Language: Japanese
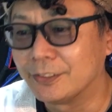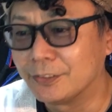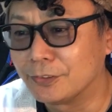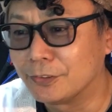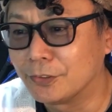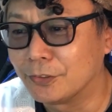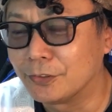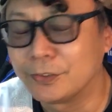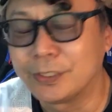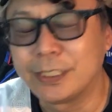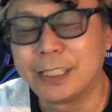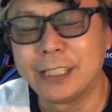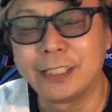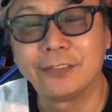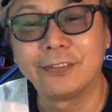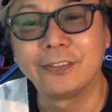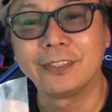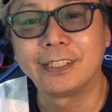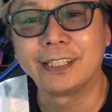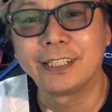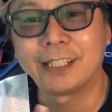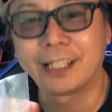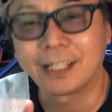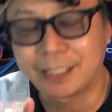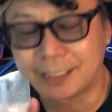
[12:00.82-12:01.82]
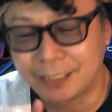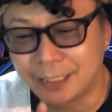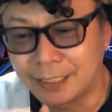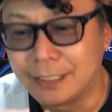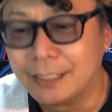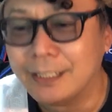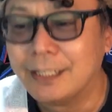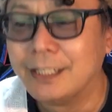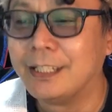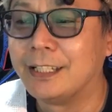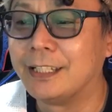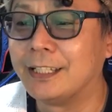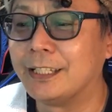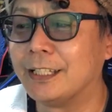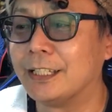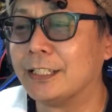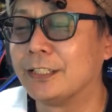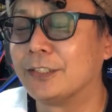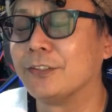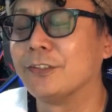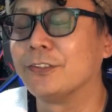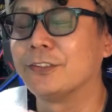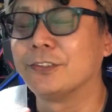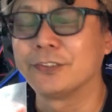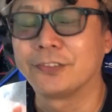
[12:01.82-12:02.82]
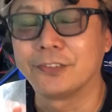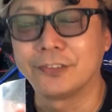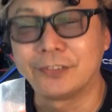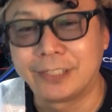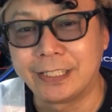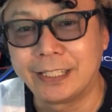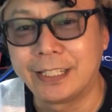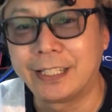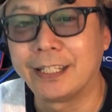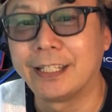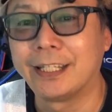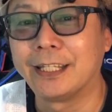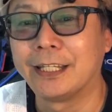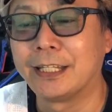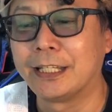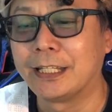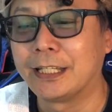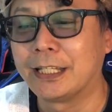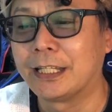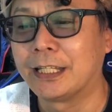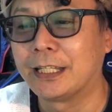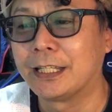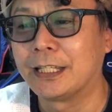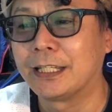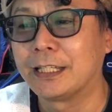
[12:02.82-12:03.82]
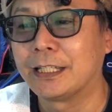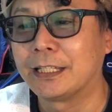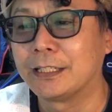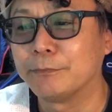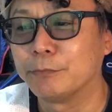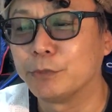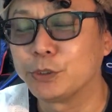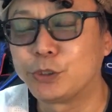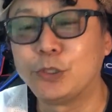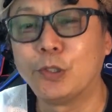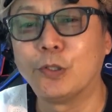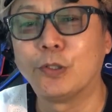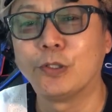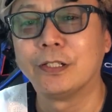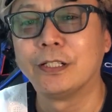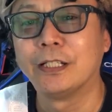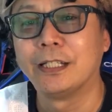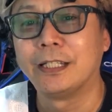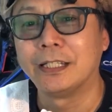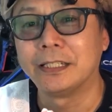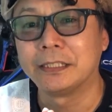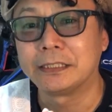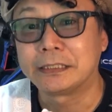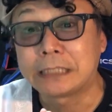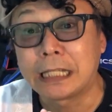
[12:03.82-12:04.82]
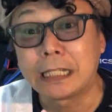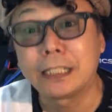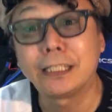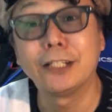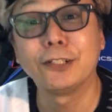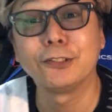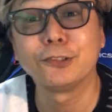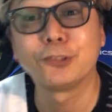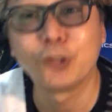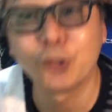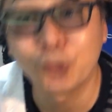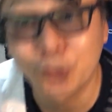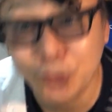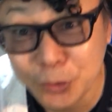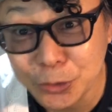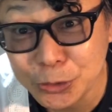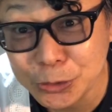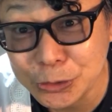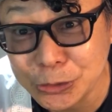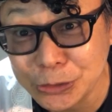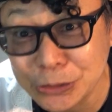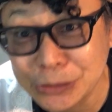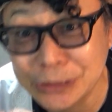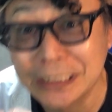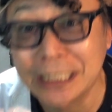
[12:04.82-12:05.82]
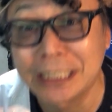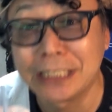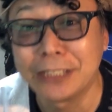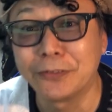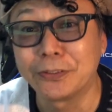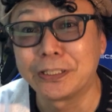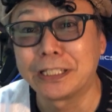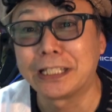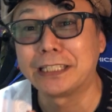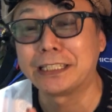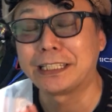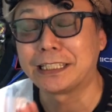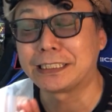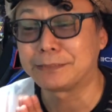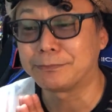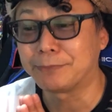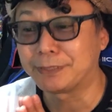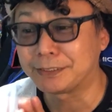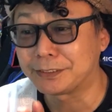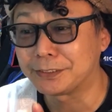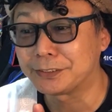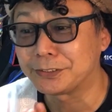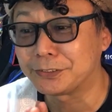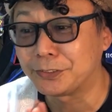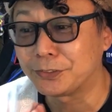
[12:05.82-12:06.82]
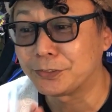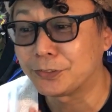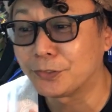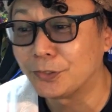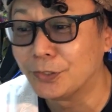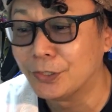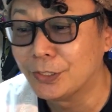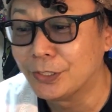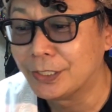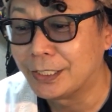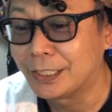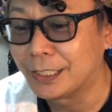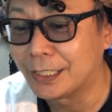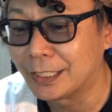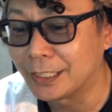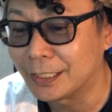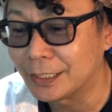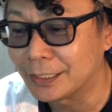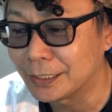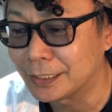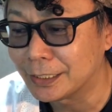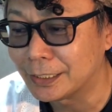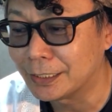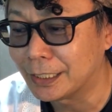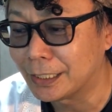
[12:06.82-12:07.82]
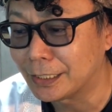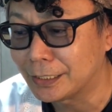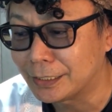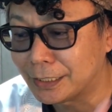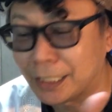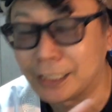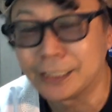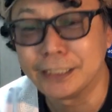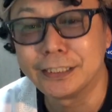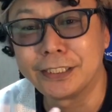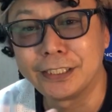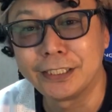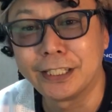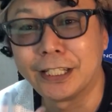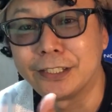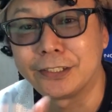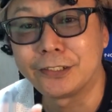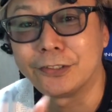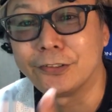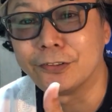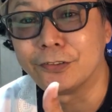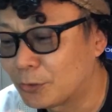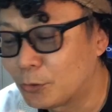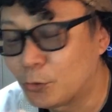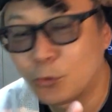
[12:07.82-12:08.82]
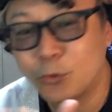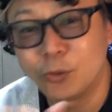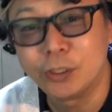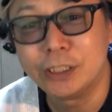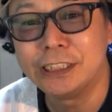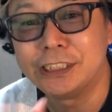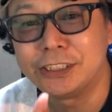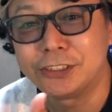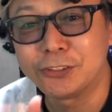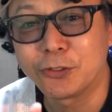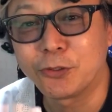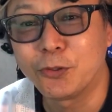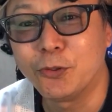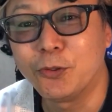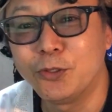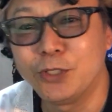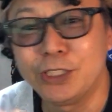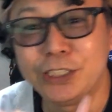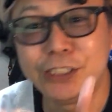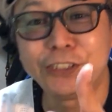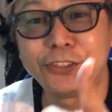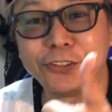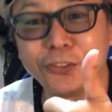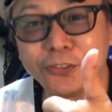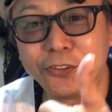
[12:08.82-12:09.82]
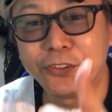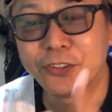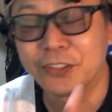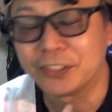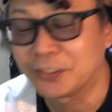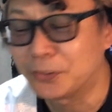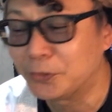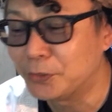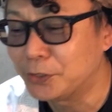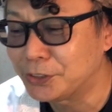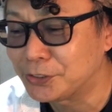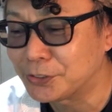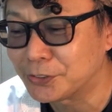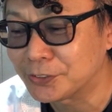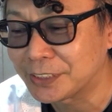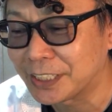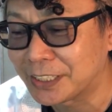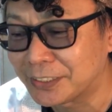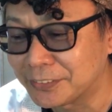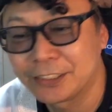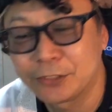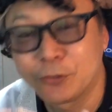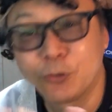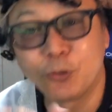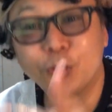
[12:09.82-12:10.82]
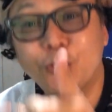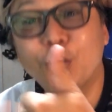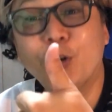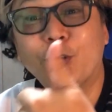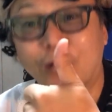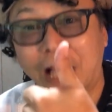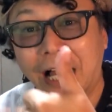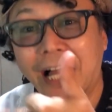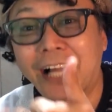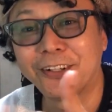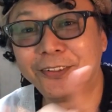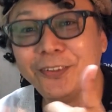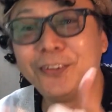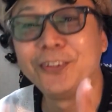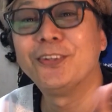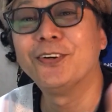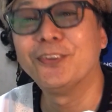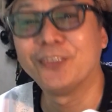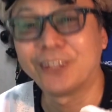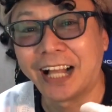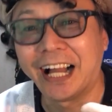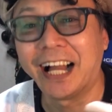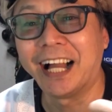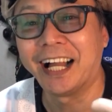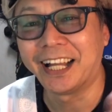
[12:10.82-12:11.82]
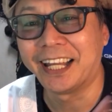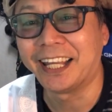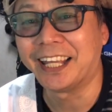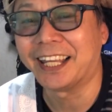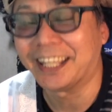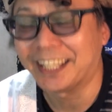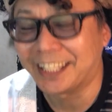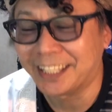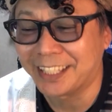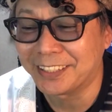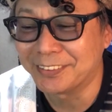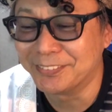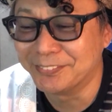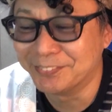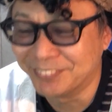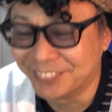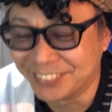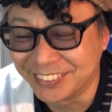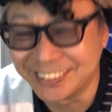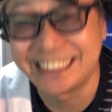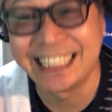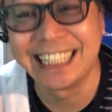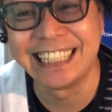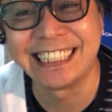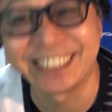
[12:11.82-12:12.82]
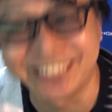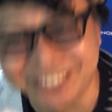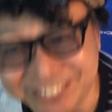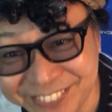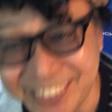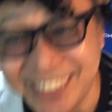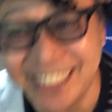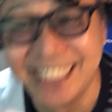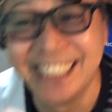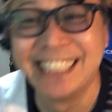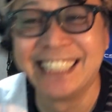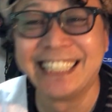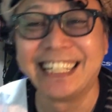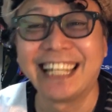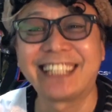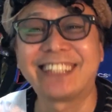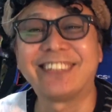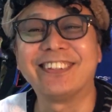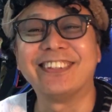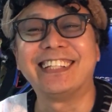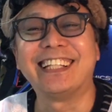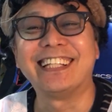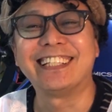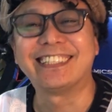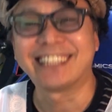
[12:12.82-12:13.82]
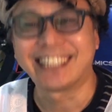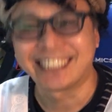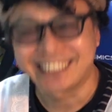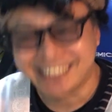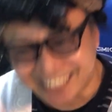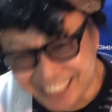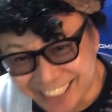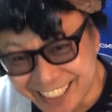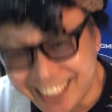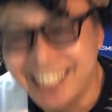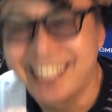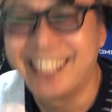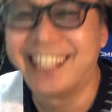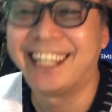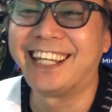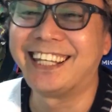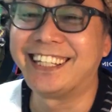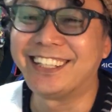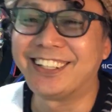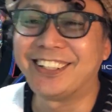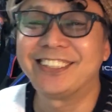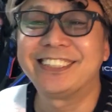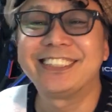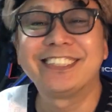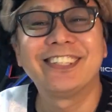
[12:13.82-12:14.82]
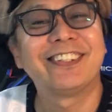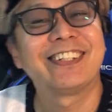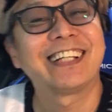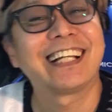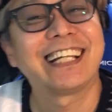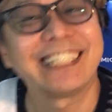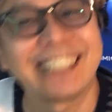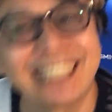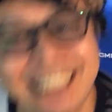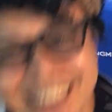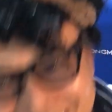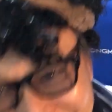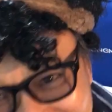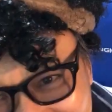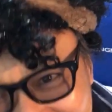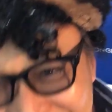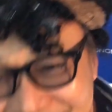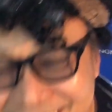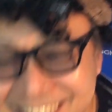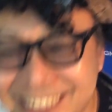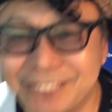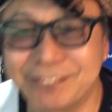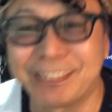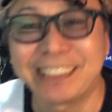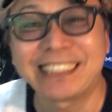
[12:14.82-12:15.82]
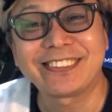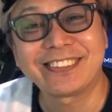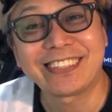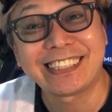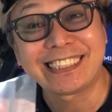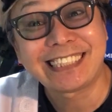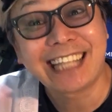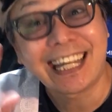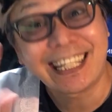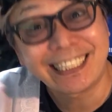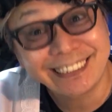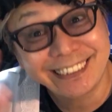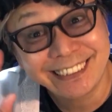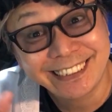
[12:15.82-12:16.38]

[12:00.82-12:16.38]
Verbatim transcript: どんどん入れといていただきたい、えー、ということで、えー、もちろんチャンネル登録ぜひお願いいたしますそれと、えー、なななんていうの好印象好印象好印象ちゃん高評価高評価、えー、ぜひともやっといてください、えー、よろしくお願いいたしますまちこでした